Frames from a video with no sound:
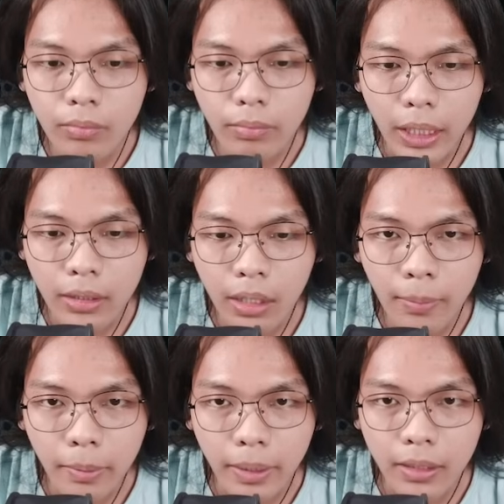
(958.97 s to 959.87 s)
Men,
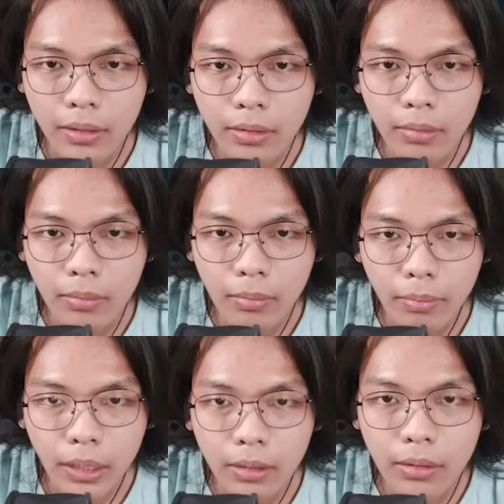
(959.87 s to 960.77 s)
come on, men.
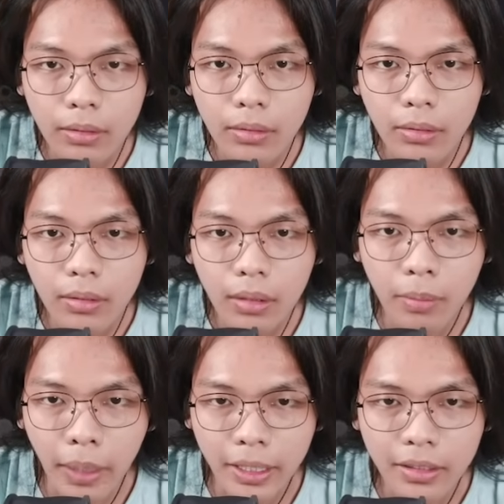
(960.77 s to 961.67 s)
Men. Men.